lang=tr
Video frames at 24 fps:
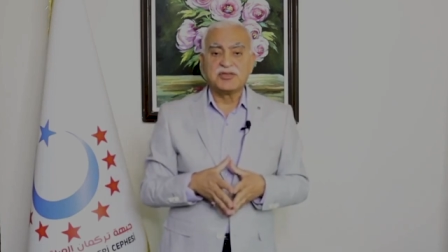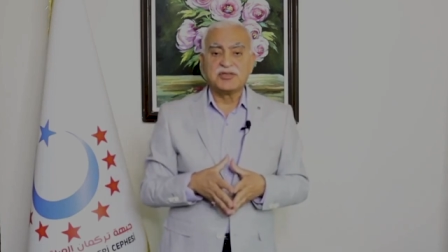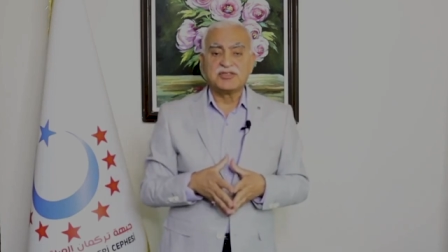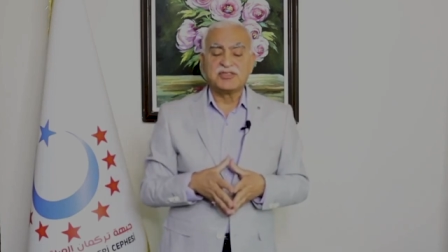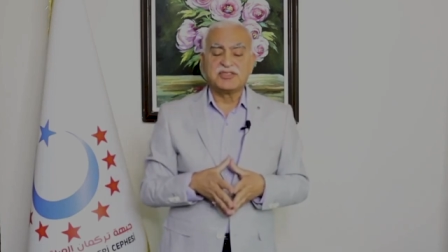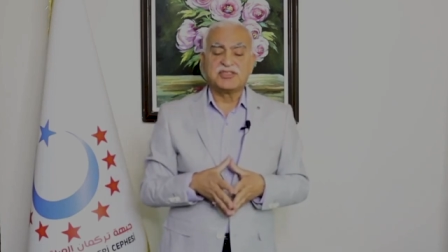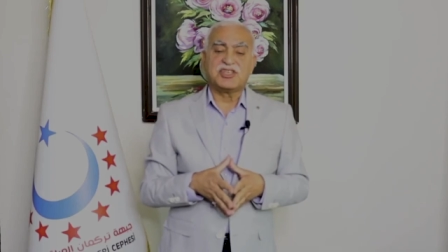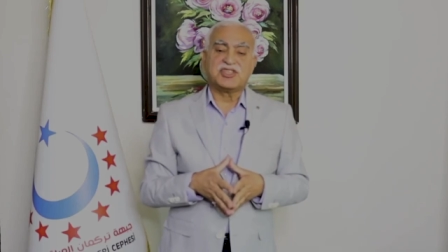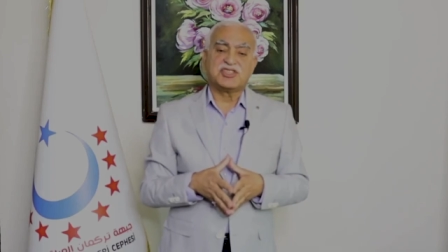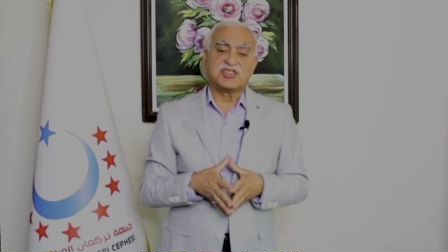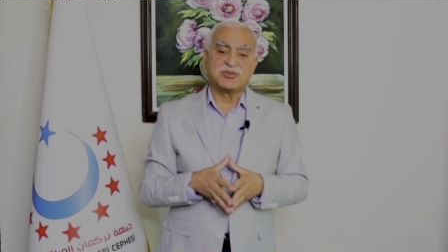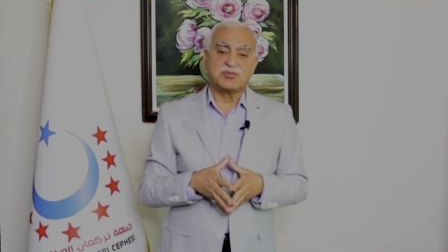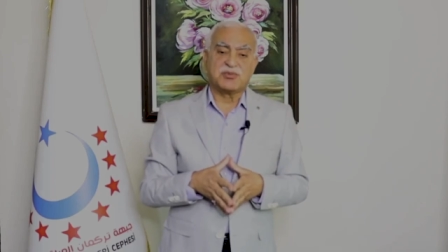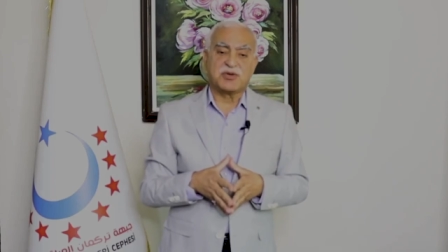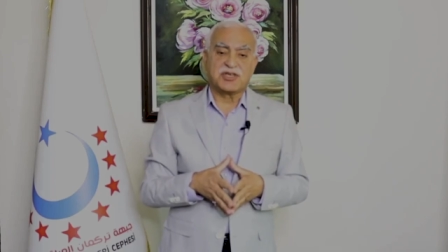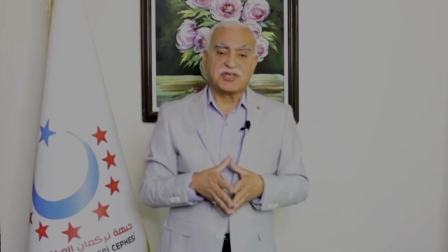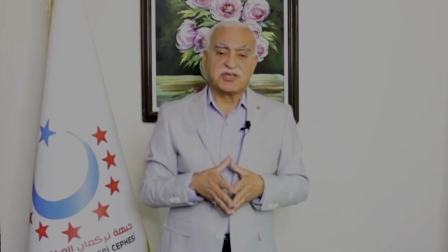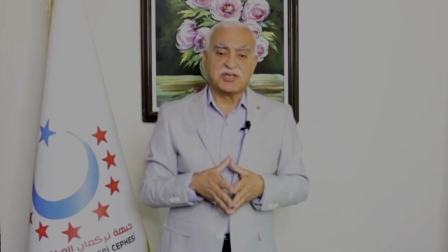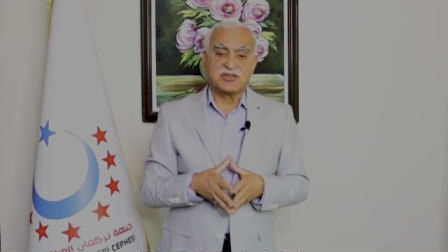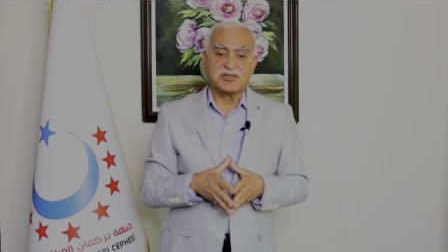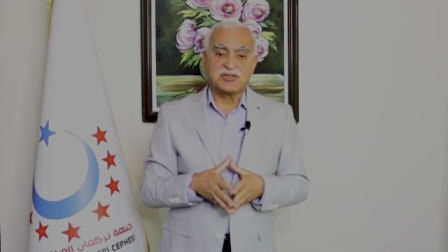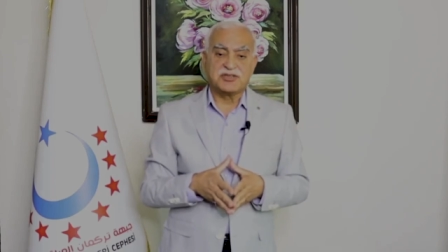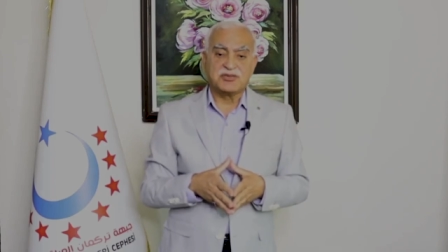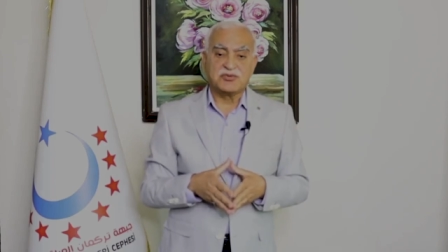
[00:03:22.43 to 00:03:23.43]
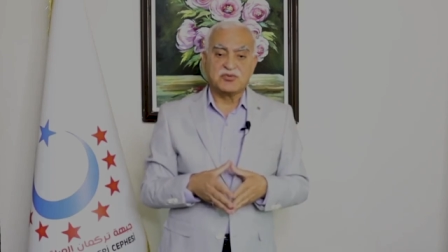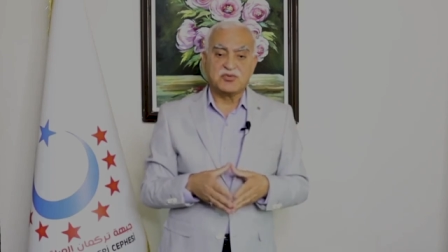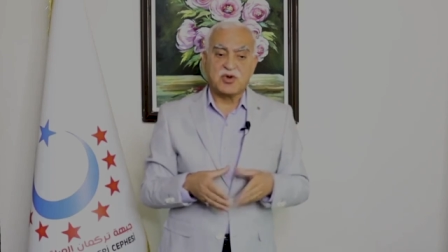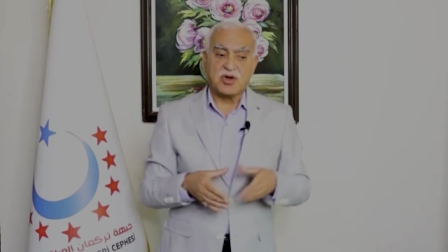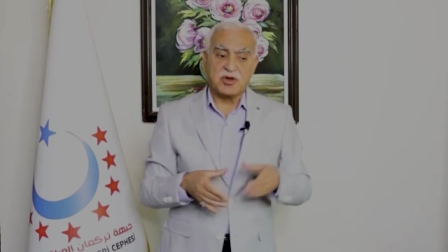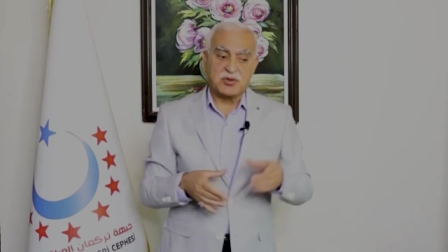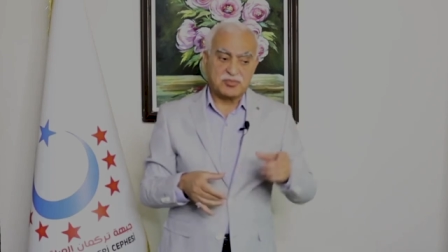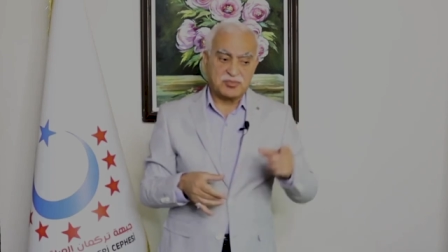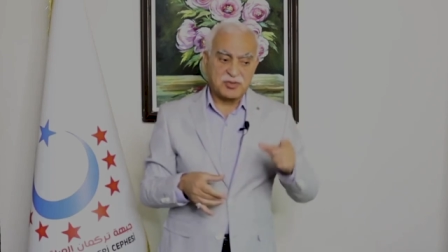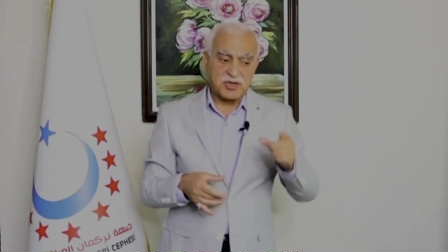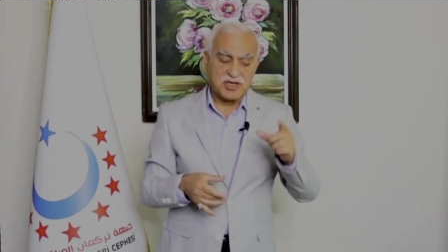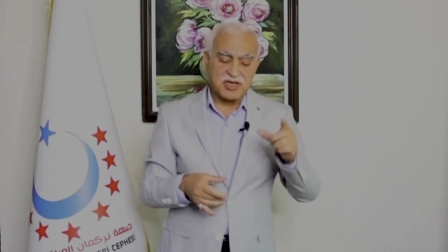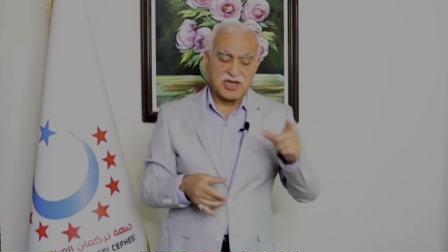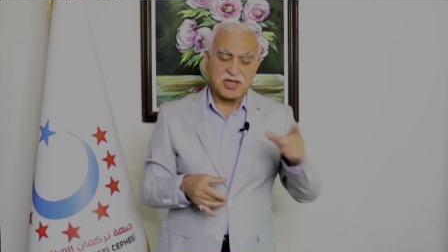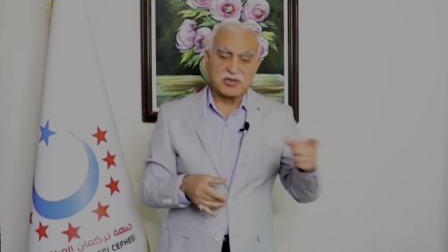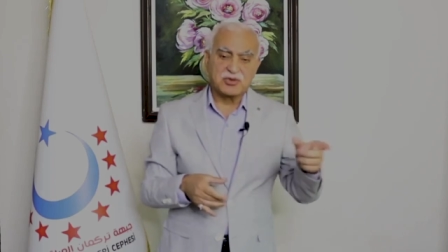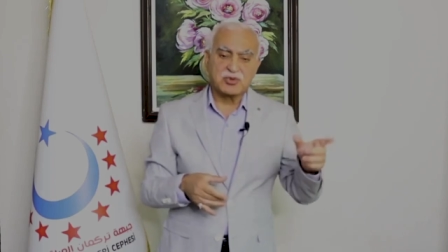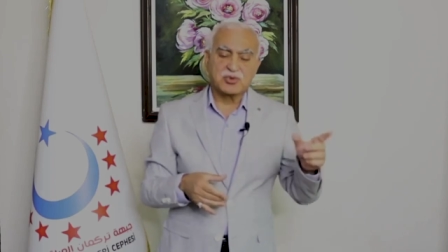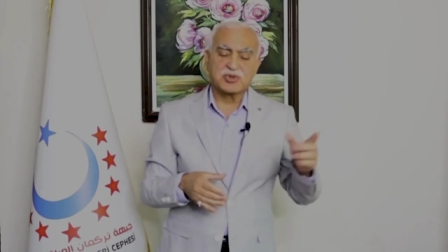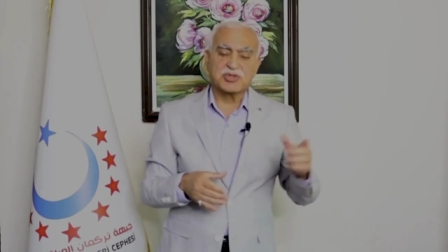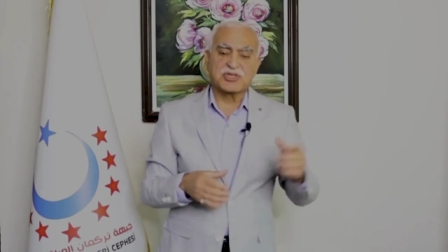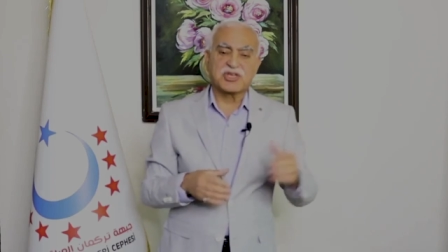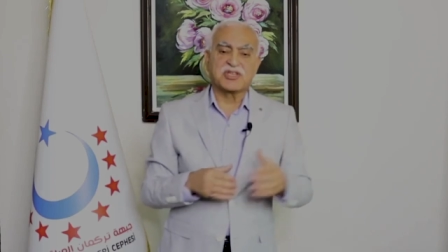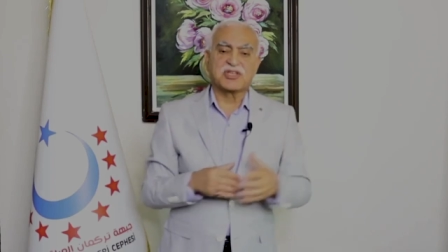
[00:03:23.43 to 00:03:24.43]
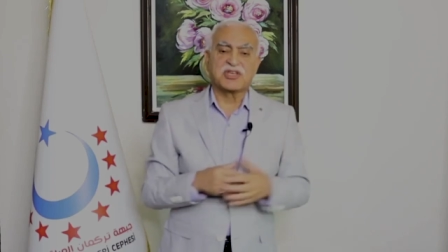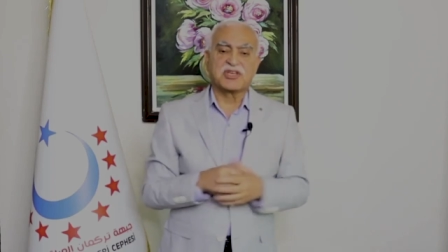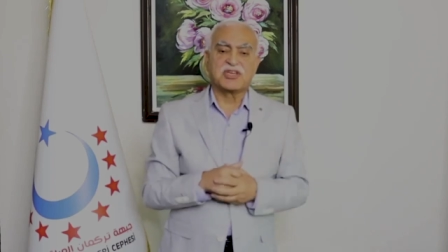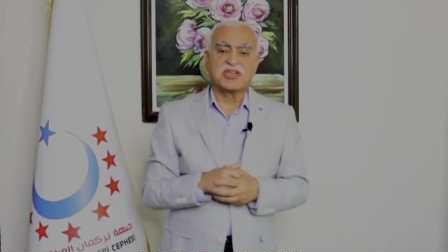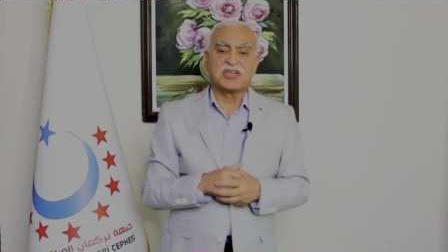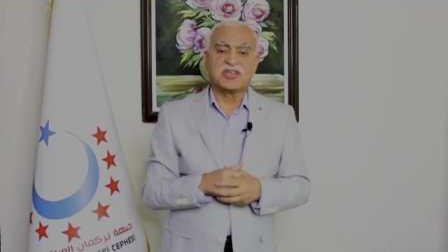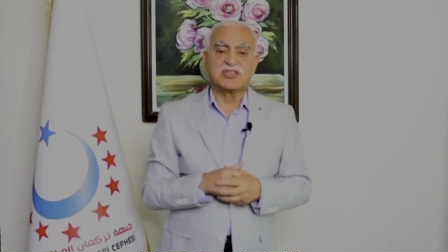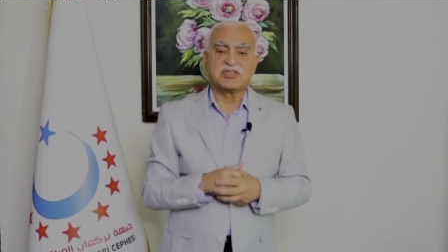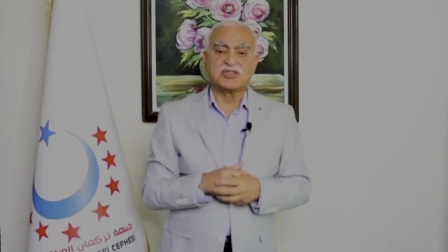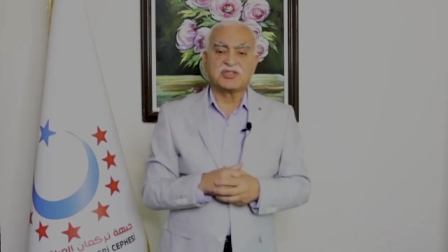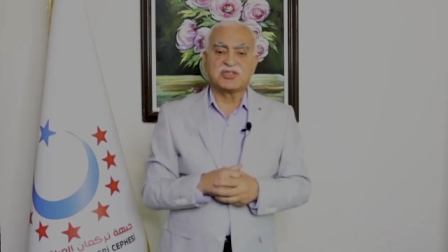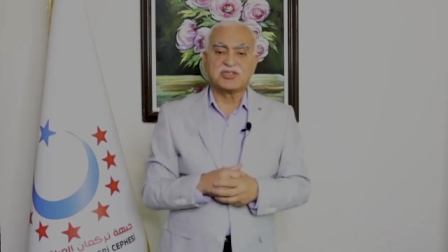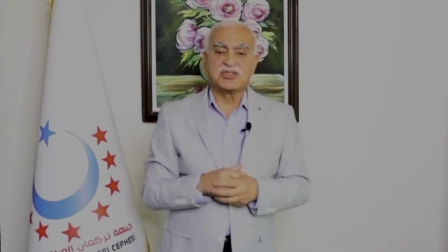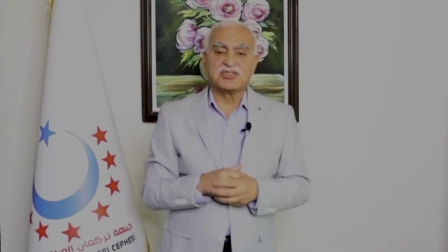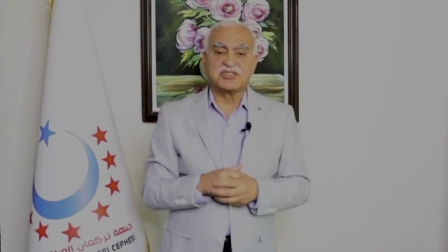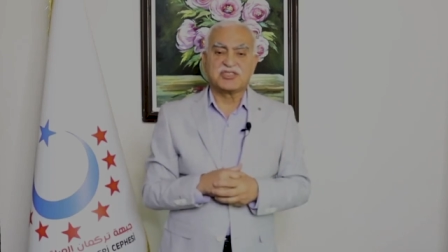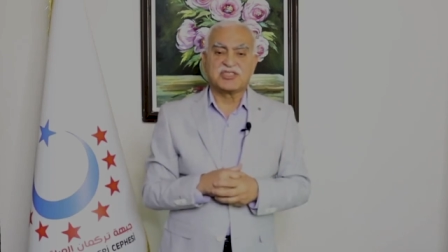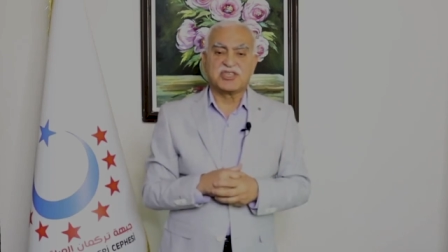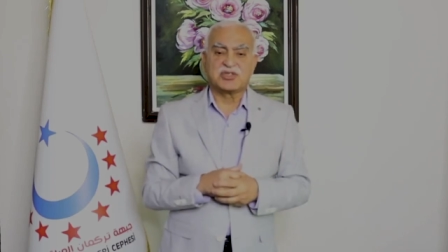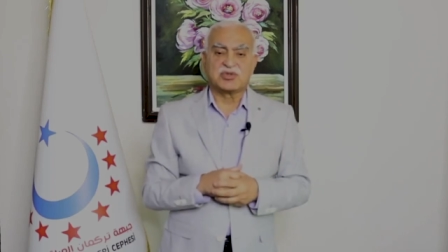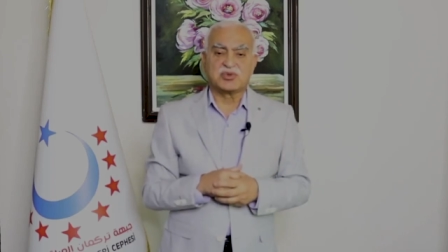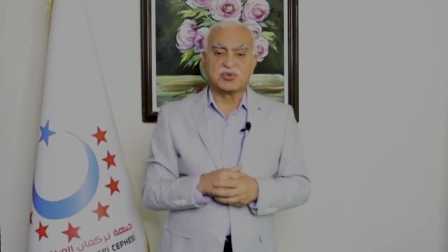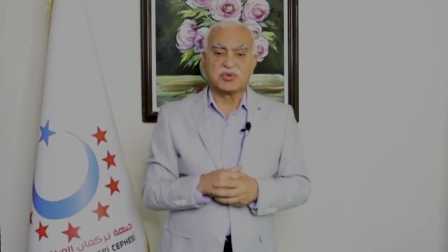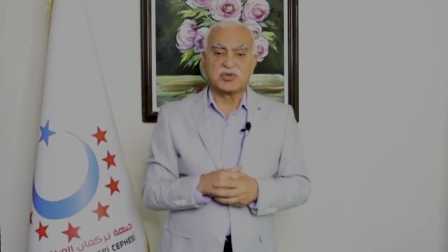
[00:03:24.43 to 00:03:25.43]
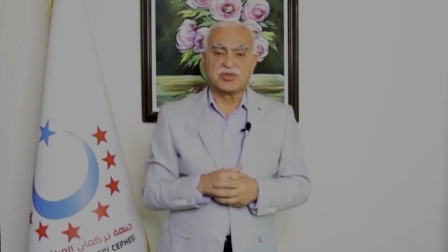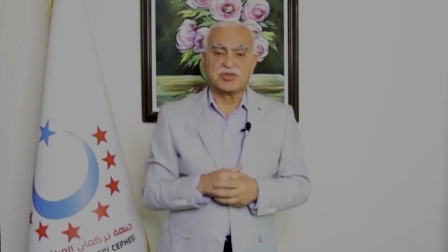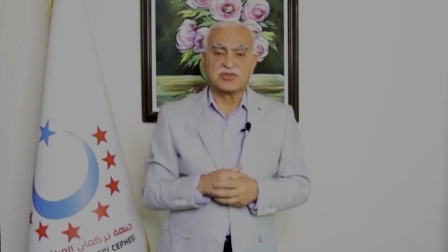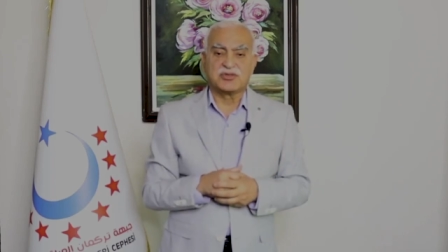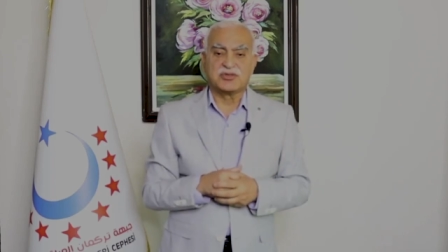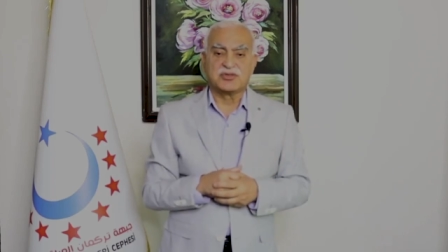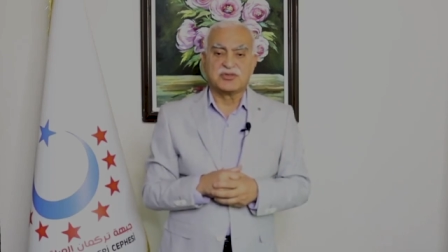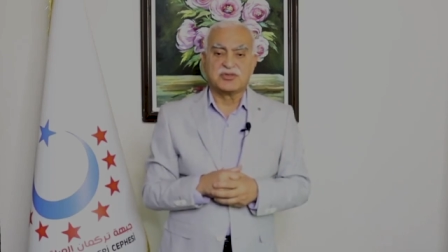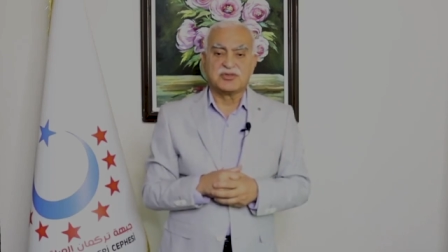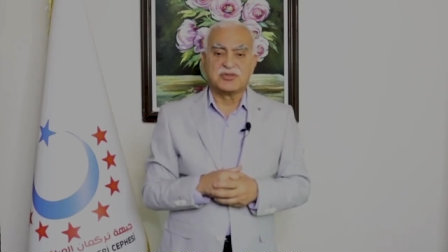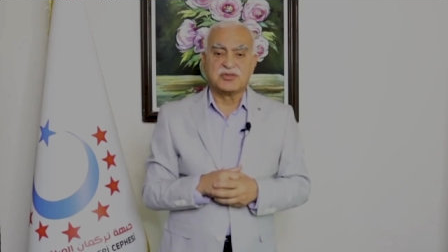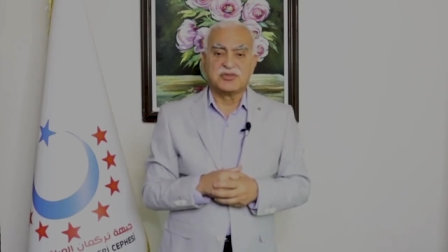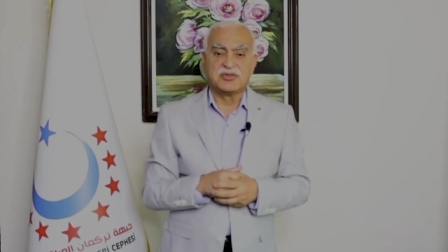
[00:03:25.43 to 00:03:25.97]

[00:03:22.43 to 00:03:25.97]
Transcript: seçime gelin ve beğendiğiniz adaylara ses verin.